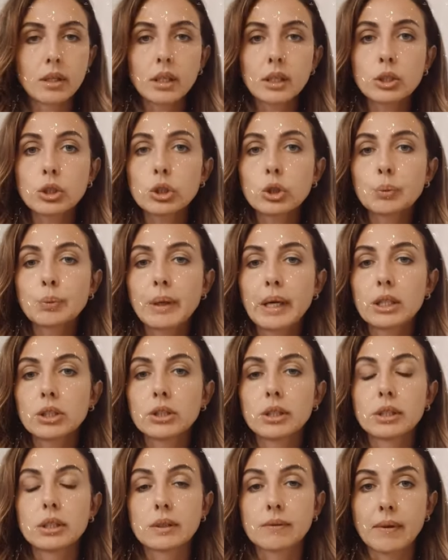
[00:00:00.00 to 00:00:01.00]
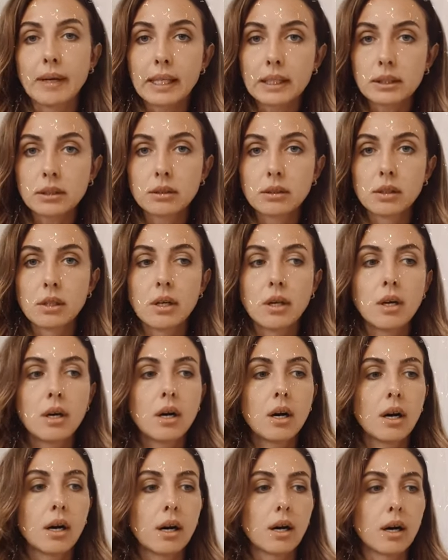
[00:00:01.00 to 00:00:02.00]
я хочу, чтобы каждый из вас –
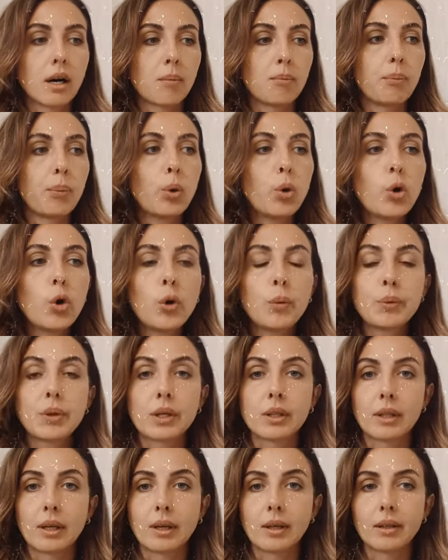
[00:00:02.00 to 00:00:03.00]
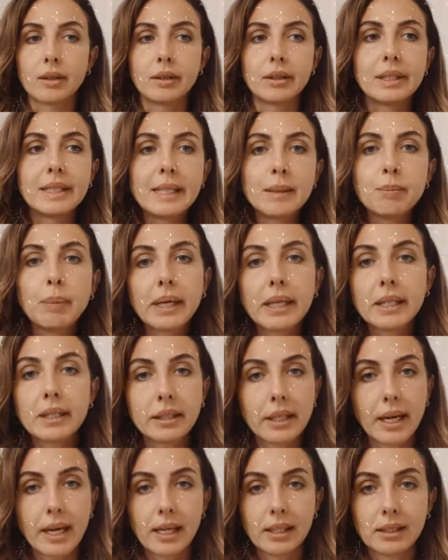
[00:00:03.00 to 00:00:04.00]
а, помнила, не
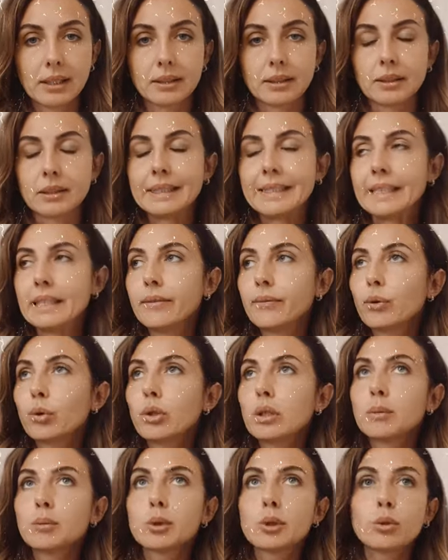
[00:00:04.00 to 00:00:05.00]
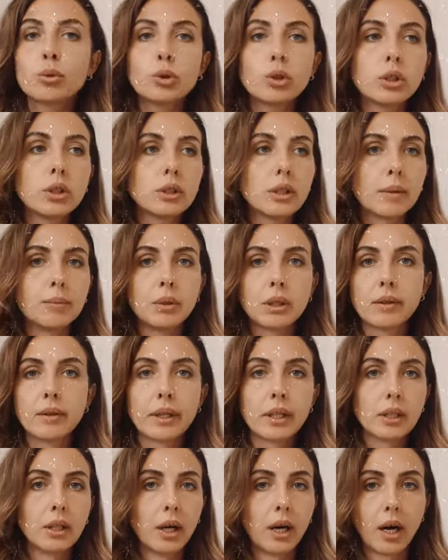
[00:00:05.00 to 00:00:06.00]
боялась, ни в коем случае там не
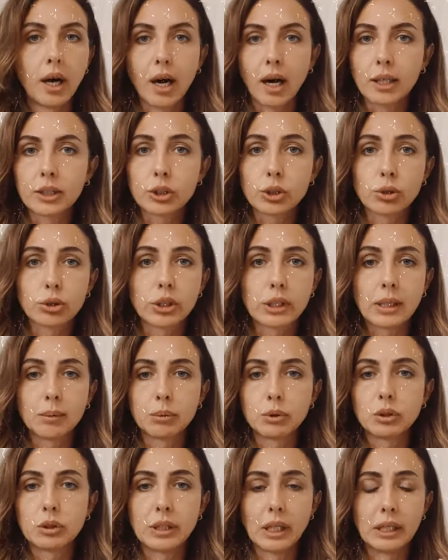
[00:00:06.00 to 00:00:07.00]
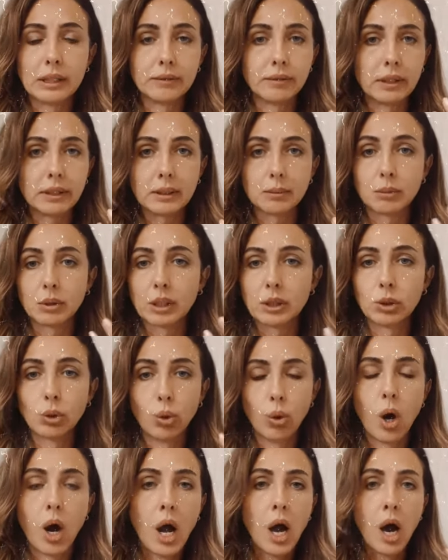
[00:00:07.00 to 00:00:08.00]
говорила, а, что же я буду делать в этом
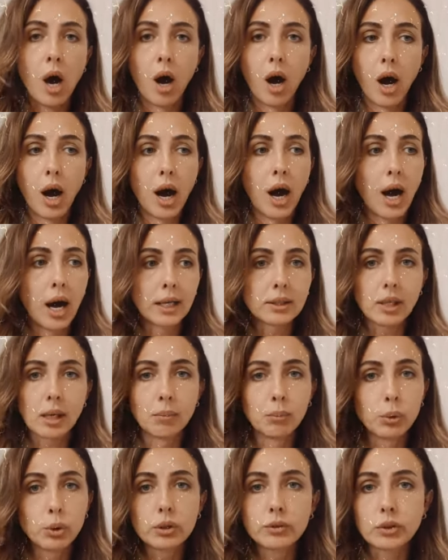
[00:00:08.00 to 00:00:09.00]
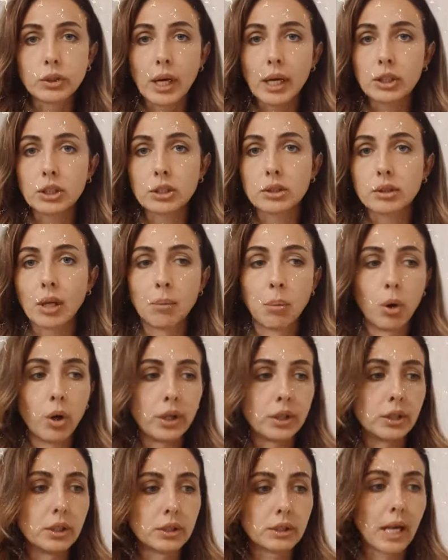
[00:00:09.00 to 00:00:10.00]
году, а, там будет встреча с
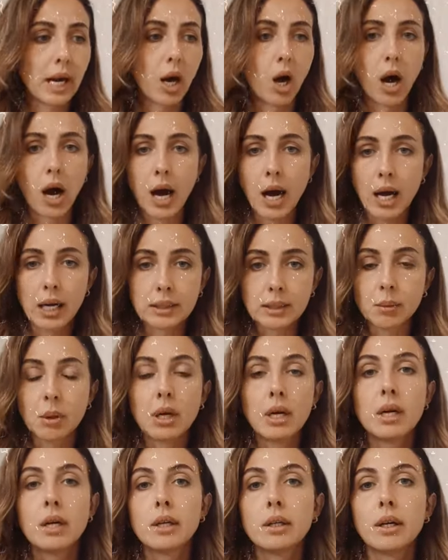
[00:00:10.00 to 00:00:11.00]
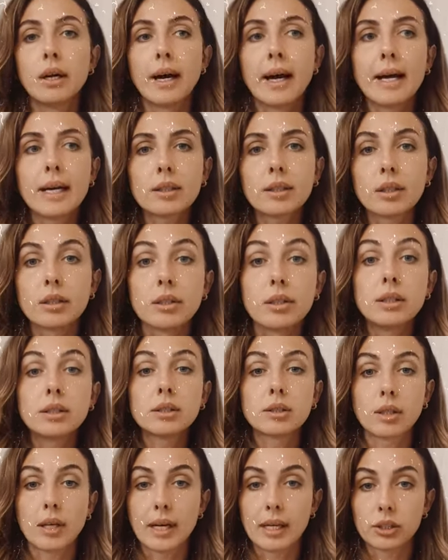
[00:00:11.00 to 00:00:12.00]
собой, не знаю, а, там... Это не
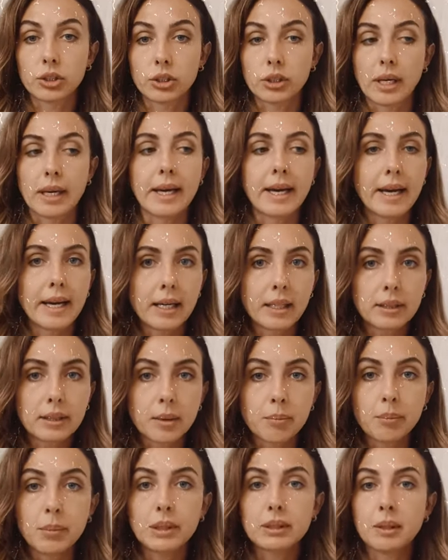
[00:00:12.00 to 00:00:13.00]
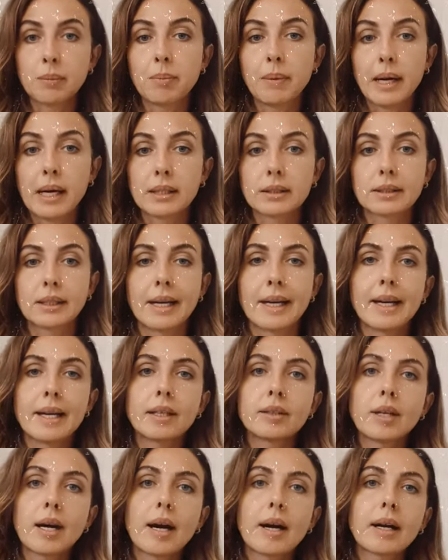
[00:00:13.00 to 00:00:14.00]
страшно, это безопасно,
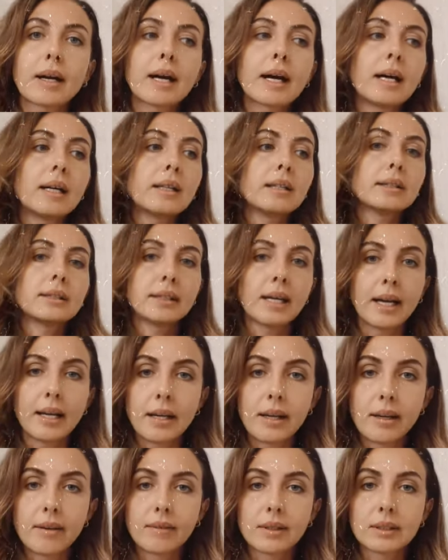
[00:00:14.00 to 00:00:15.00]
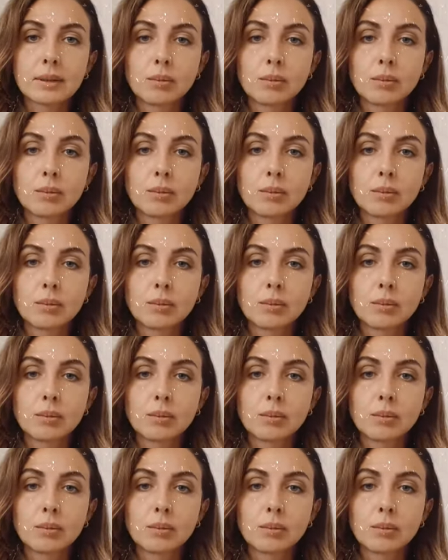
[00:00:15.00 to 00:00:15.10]
это колоссальная